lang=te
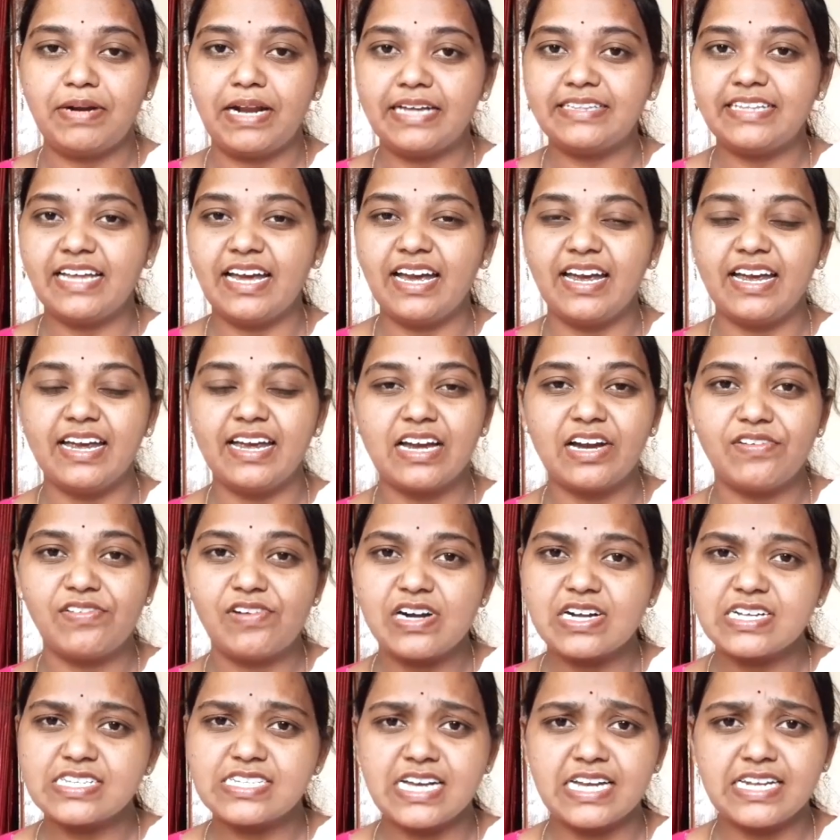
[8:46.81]
ఇక్కడైతే ఇంకా
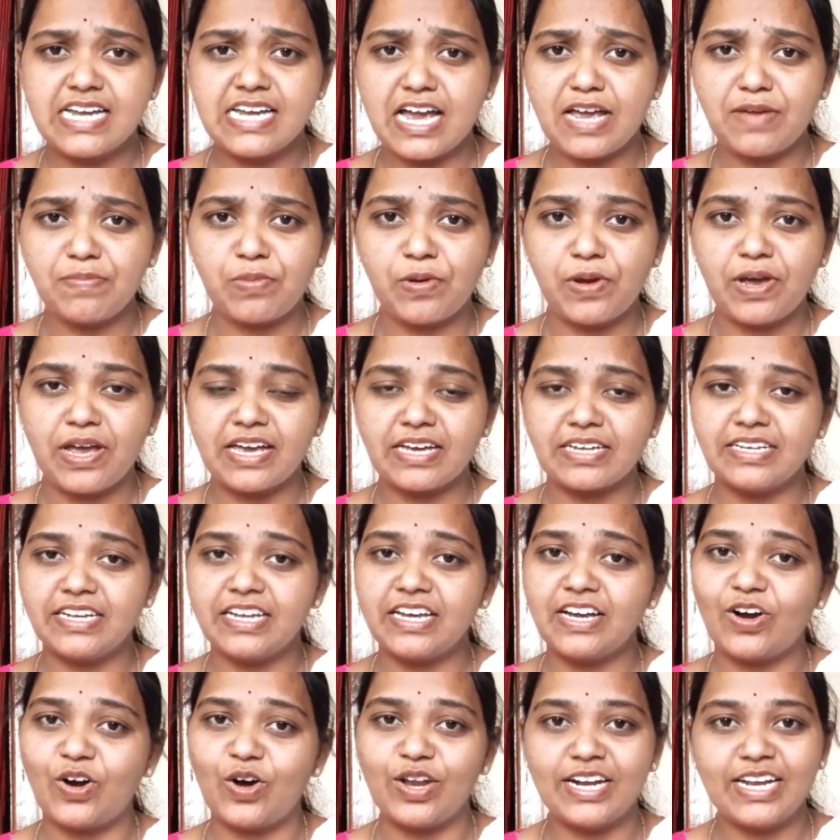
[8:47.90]
వర్క్స్ అన్నీ అయిపోయాయండి
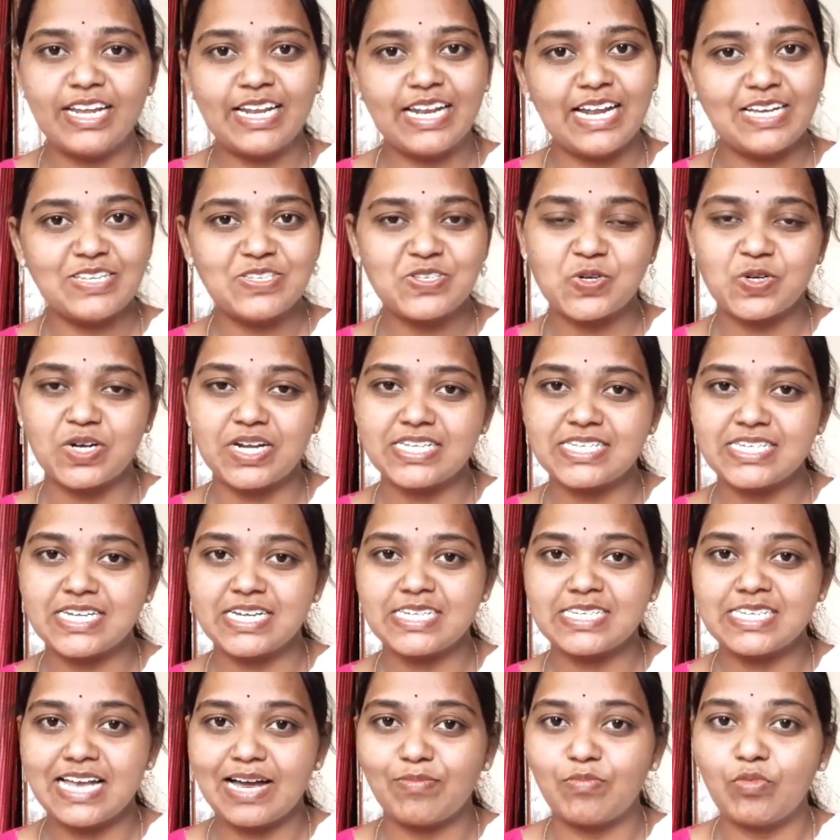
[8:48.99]
ఆల్రెడీ లంచ్ కూడా
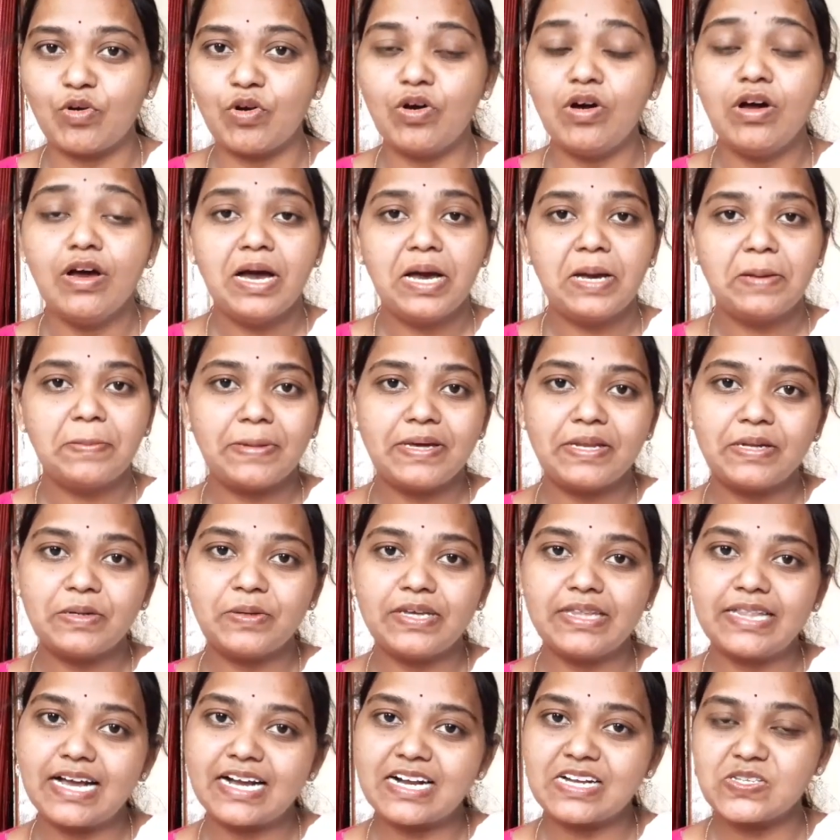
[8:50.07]
చేసాము మీరు
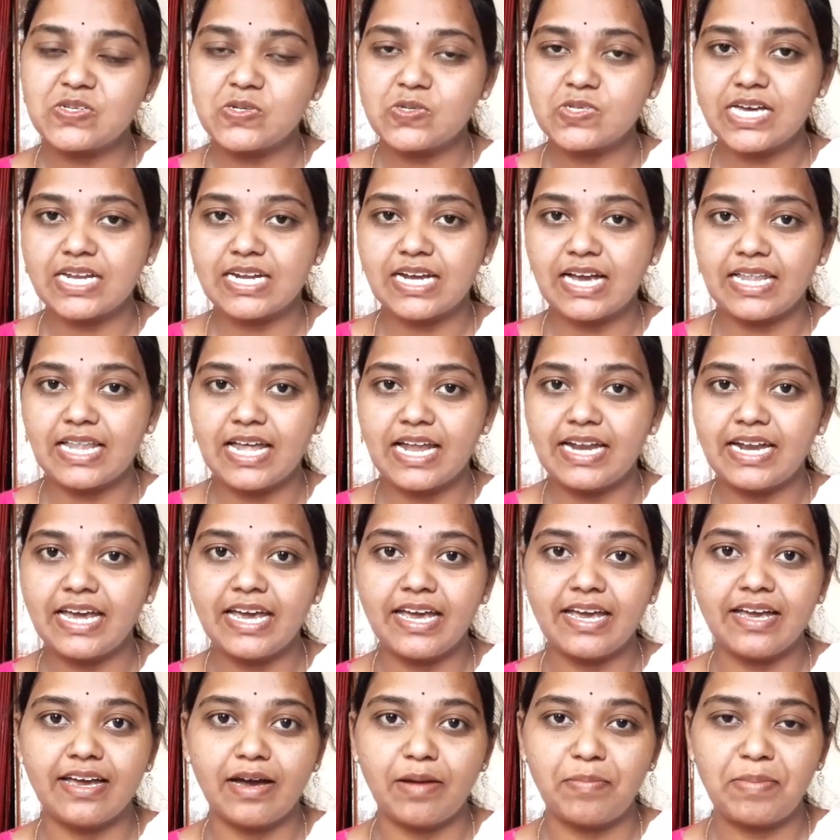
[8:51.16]
ఇందాక చూసారు కదండి
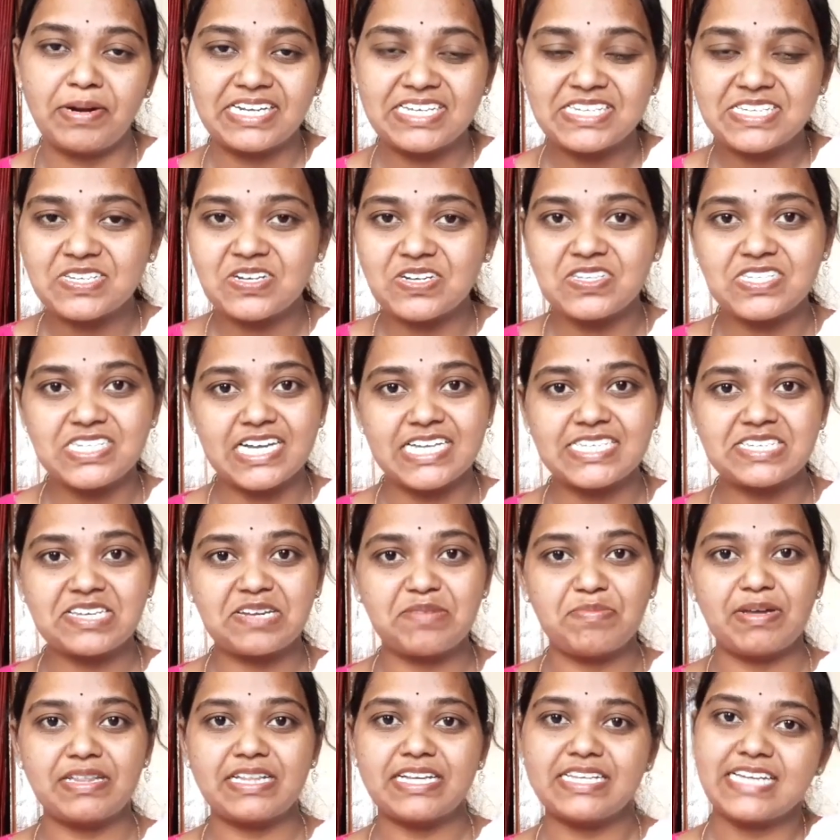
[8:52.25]
బటర్స్కాచ్ ఐస్
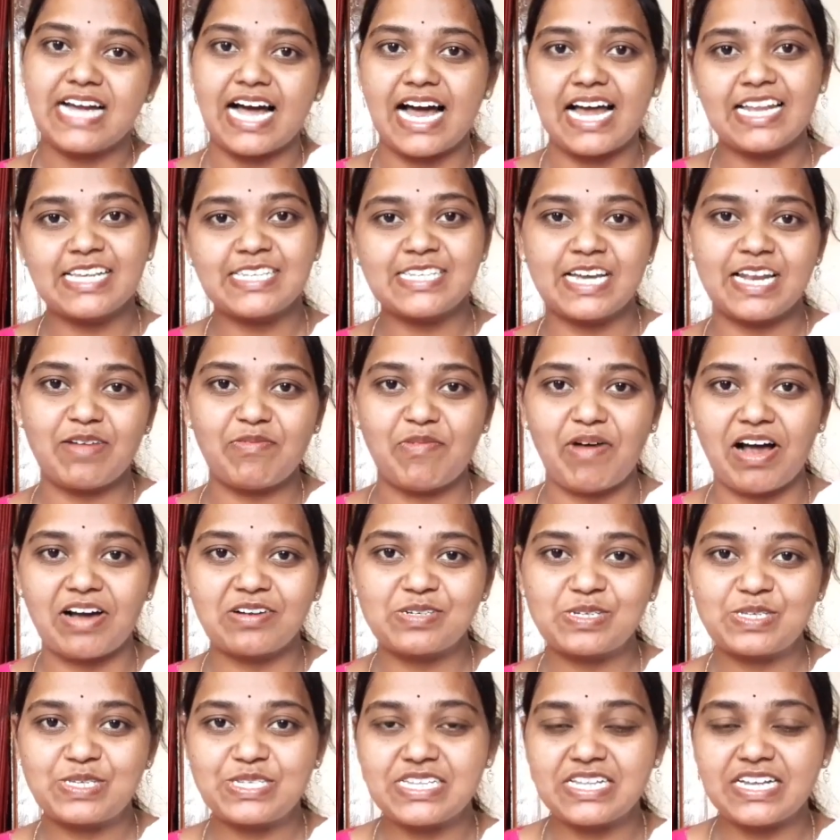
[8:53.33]
క్రీమ్ అయితే చాలా చాలా బాగా
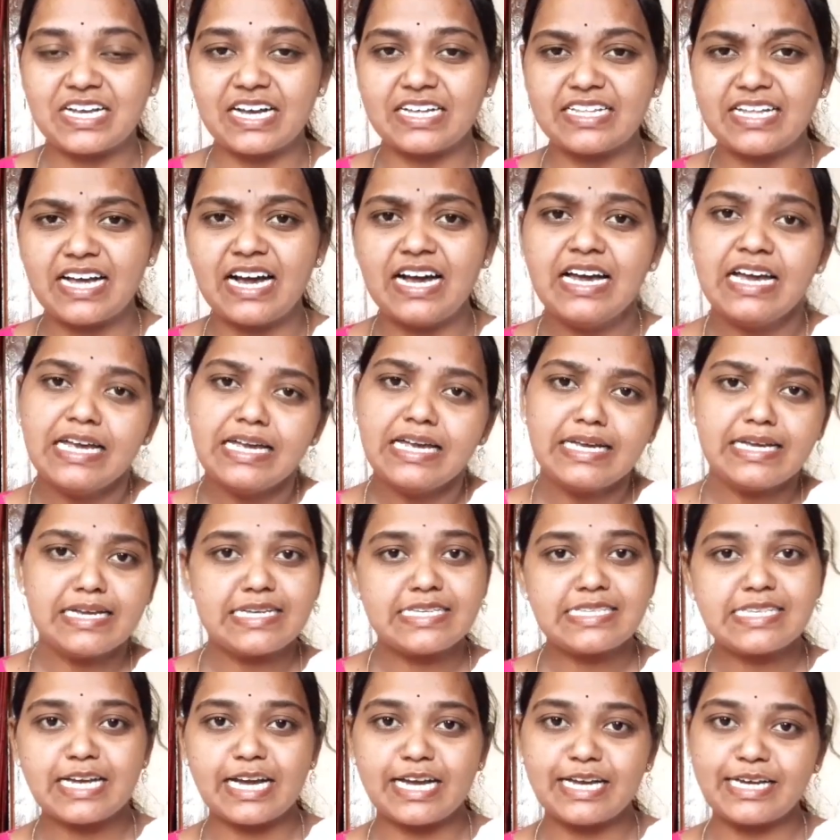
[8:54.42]
వచ్చింది కదా
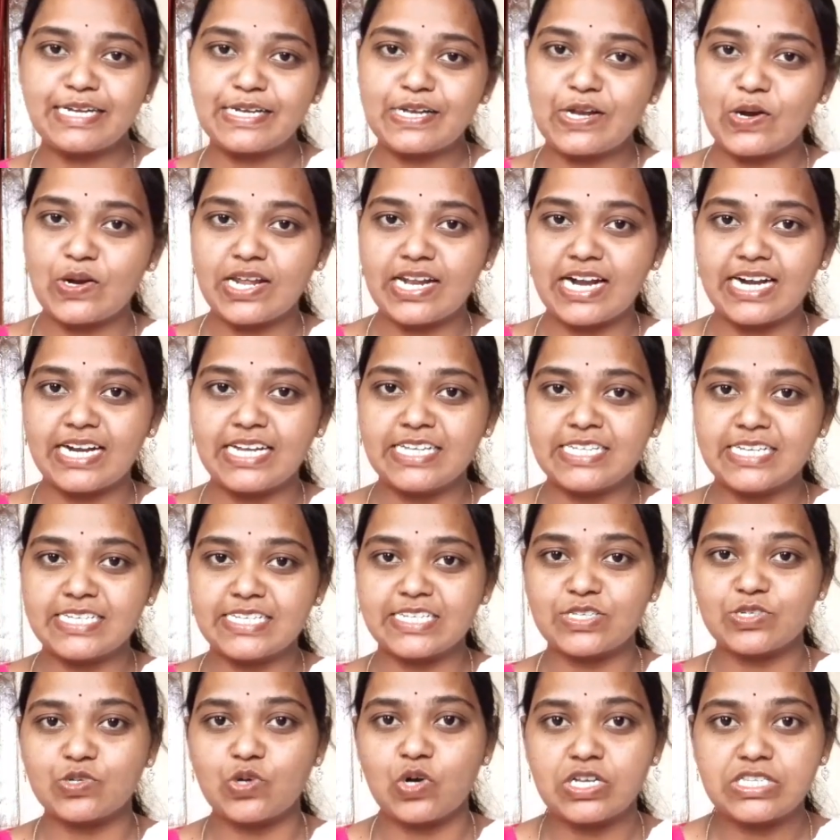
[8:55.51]
ఈజీగా ఇంట్లోనే రెడీ
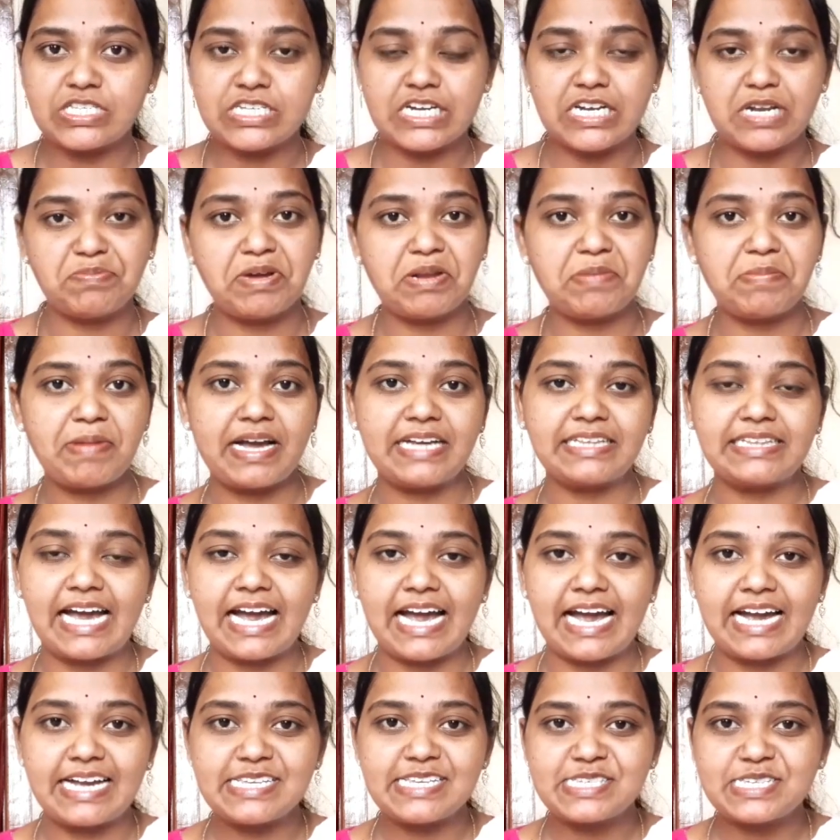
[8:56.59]
అండి మనం అయితే
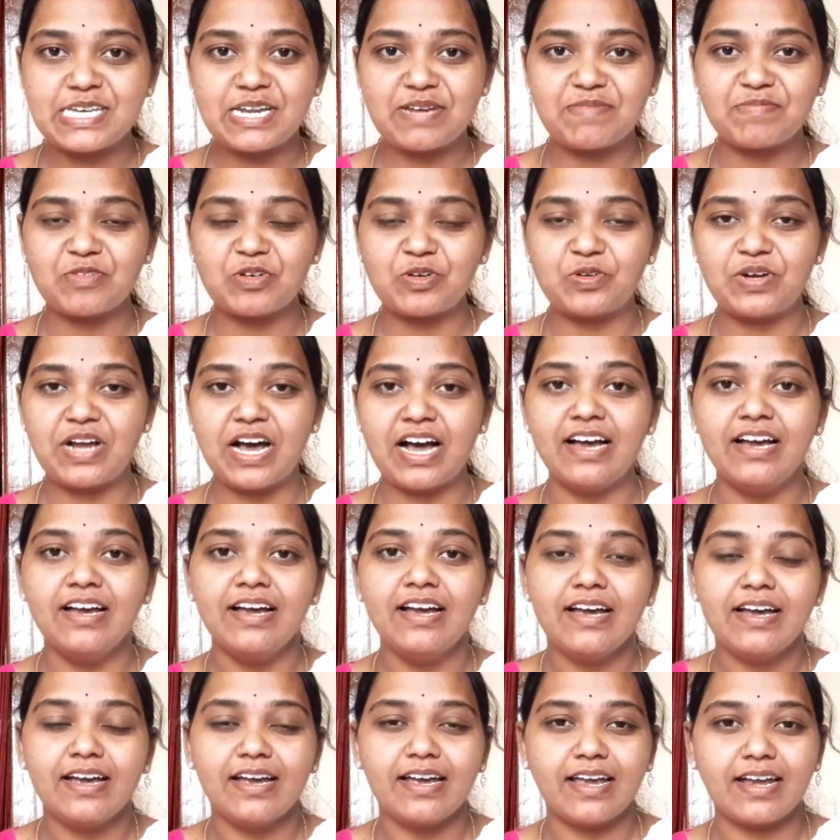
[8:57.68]
ఐస్ క్రీమ్ కూడా
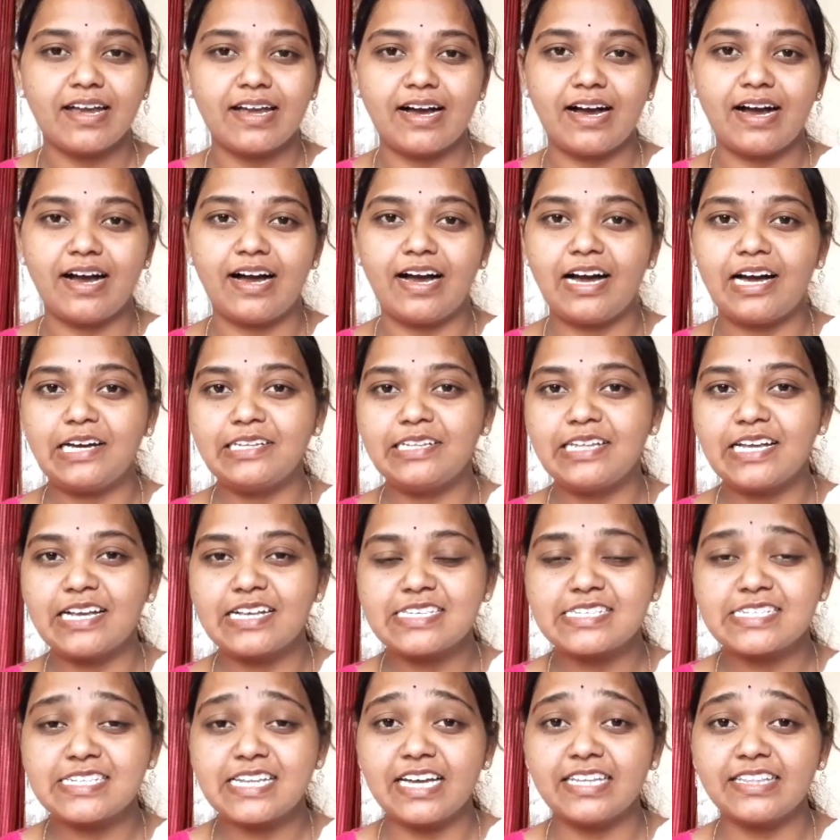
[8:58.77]
ఇంకా
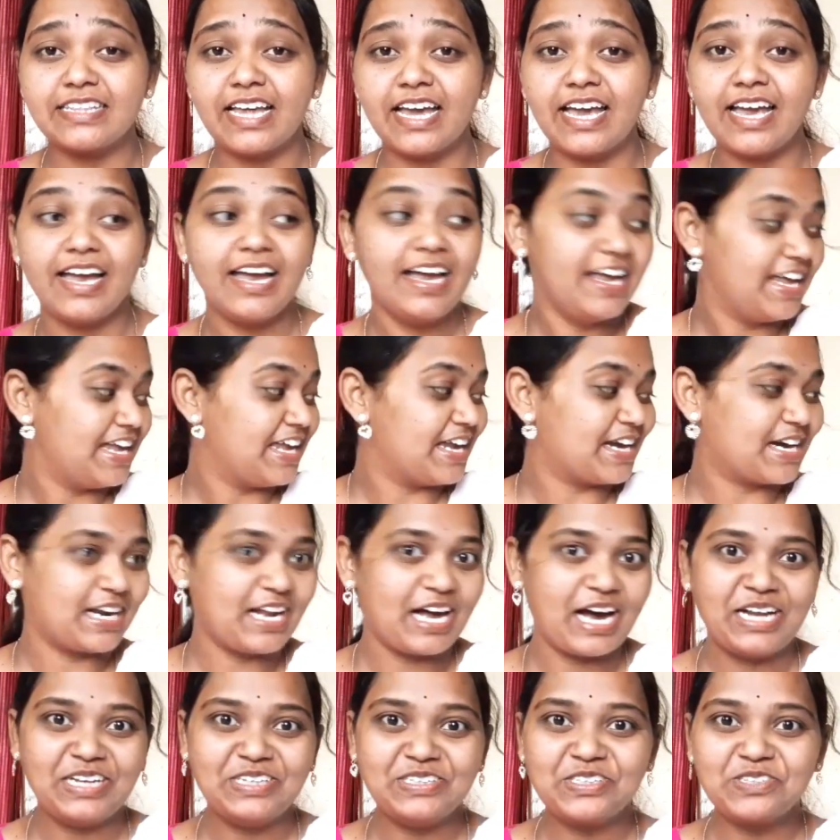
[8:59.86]
నెక్స్ట్ అయితే ఇక్కడ
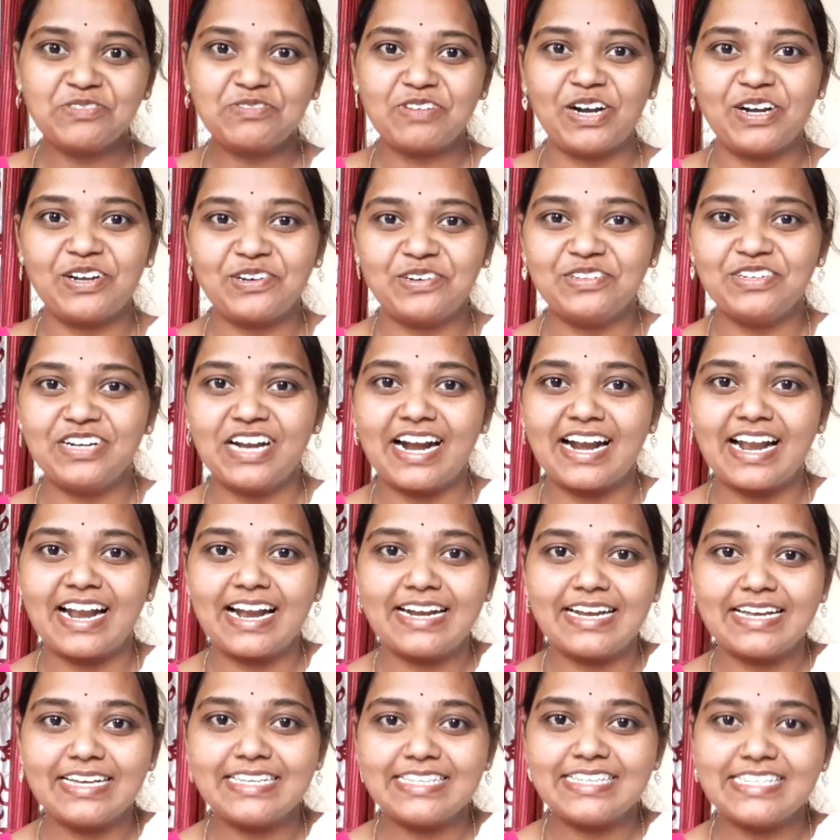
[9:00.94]
హంచి పడుకున్నాడండి